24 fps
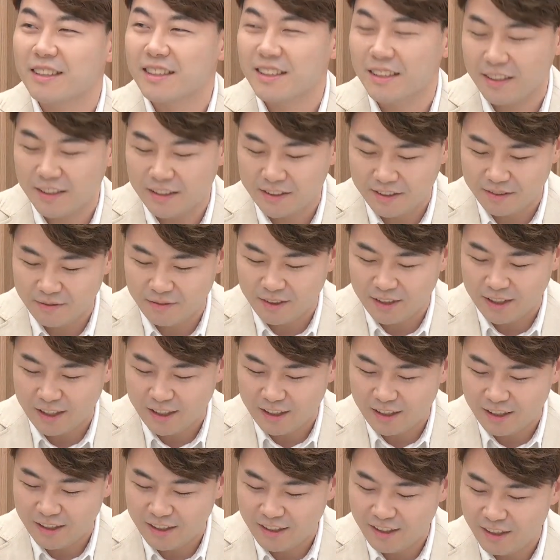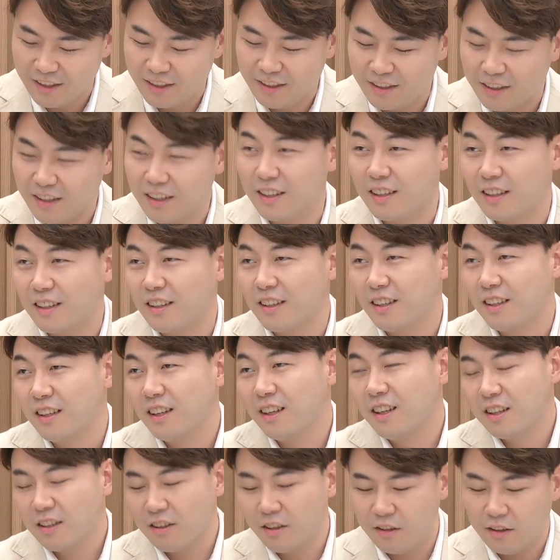사정이 됐습니다. 아. 네.
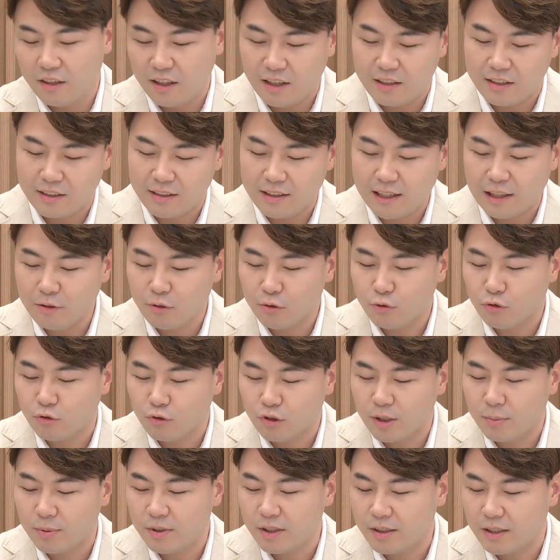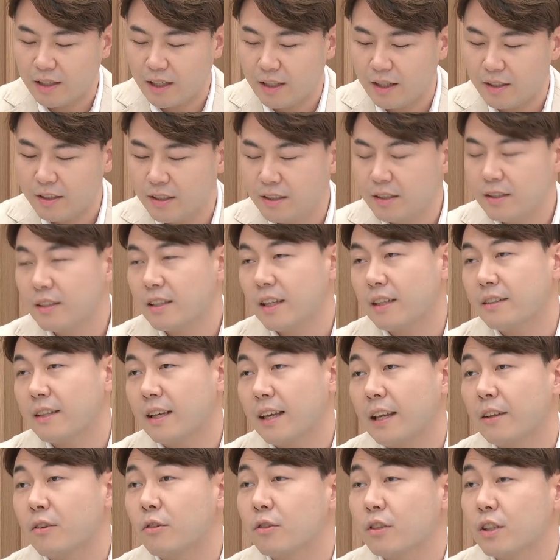그런데 이제 탄소 중립 시대에
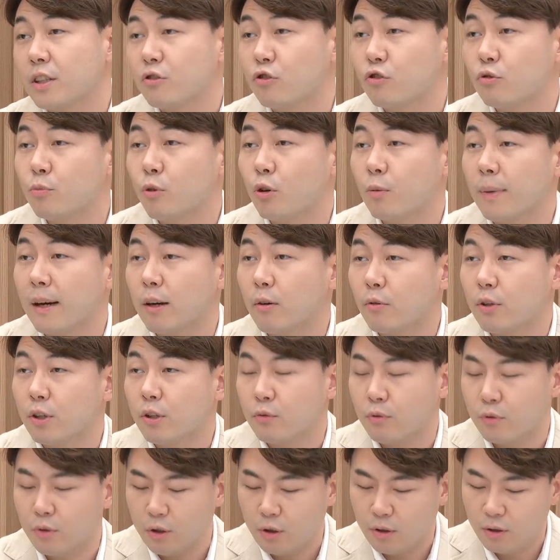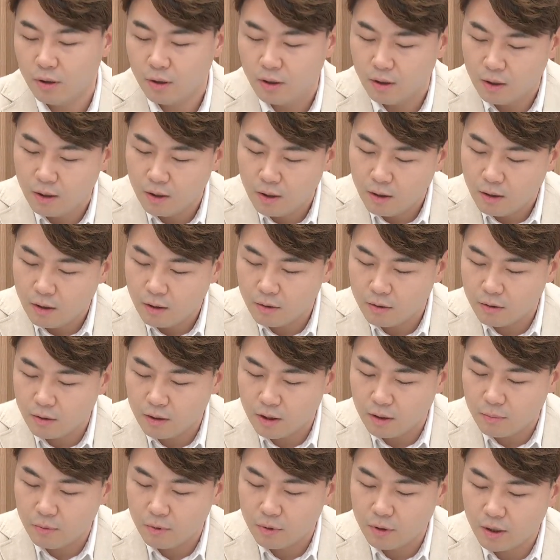신재생 에너지가 주목을 받고 있고요. 음.
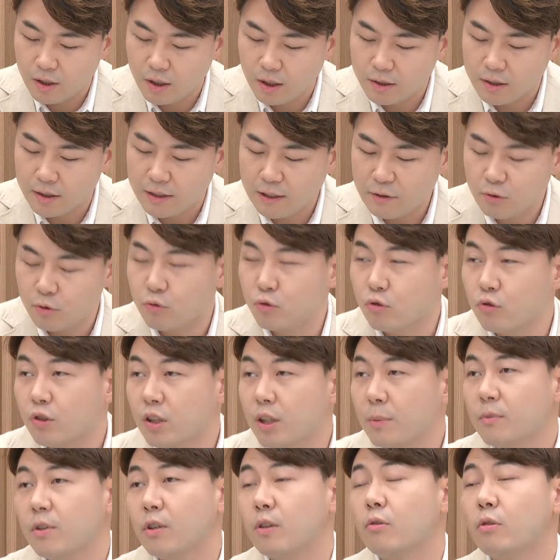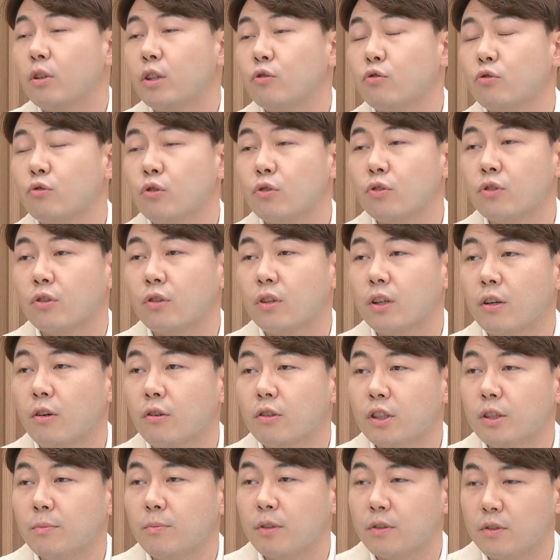그러다 보니까 이제 탄소 중립 연료의 중요성이
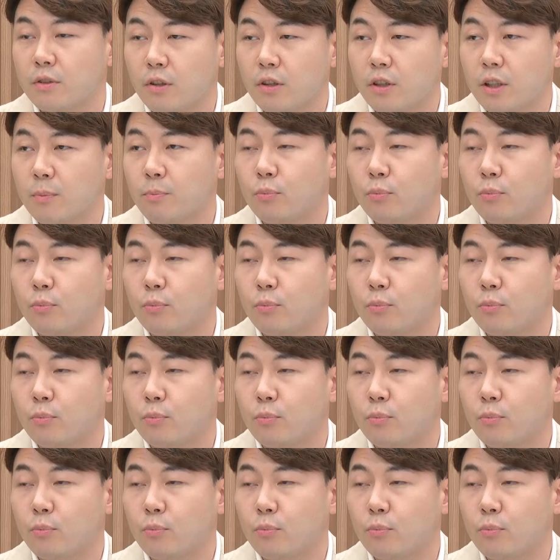커지면서